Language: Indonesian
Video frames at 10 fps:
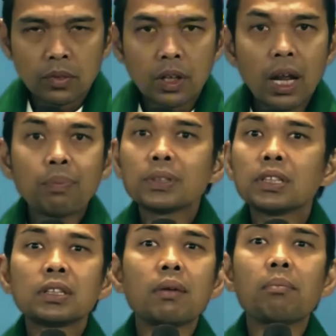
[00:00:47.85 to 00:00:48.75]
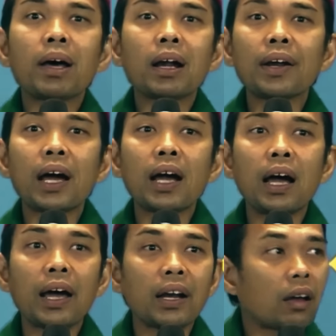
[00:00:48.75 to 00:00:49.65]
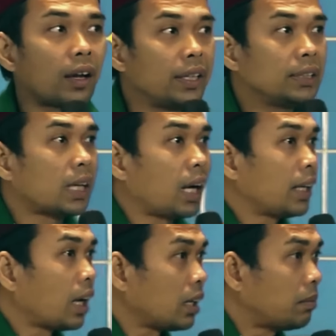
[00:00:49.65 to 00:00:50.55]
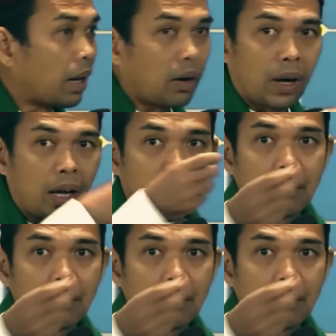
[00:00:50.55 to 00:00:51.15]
Kenapa setiap barang dagangan Khadijah yang dibawa